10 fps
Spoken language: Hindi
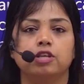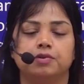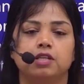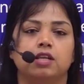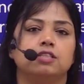
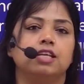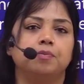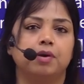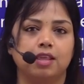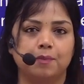सबसे नज़दीक
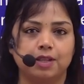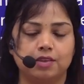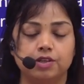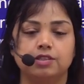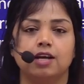पड़ता है
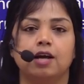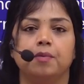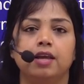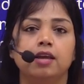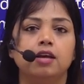पृथ्वी से
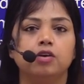हमें